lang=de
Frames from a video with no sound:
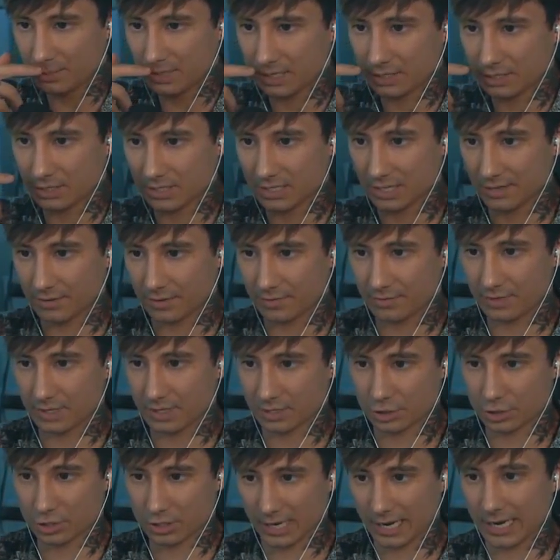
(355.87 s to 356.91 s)
combination das ist einfach
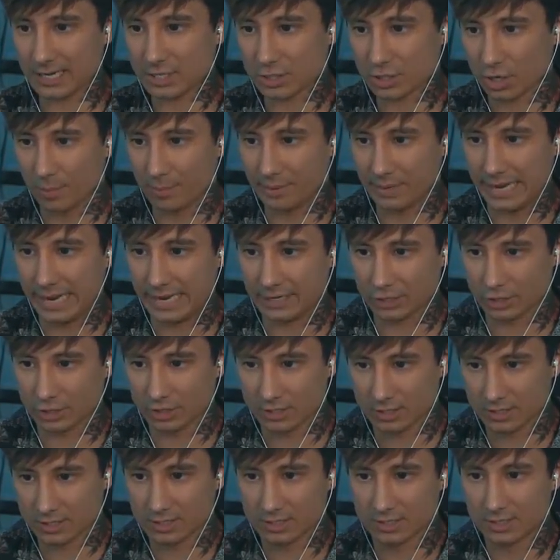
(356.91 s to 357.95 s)
wieder
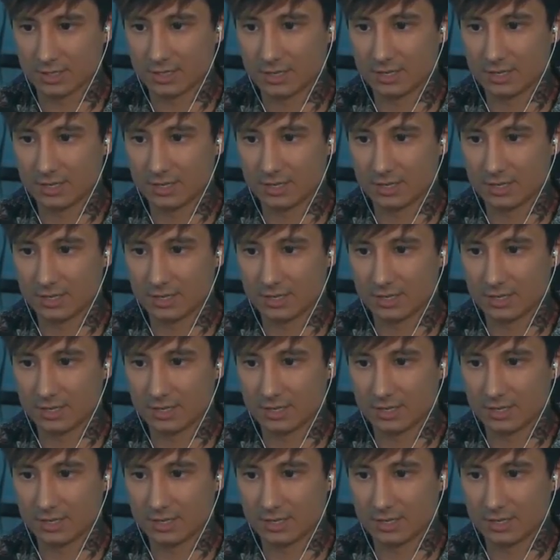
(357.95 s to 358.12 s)
Stress-Compilations.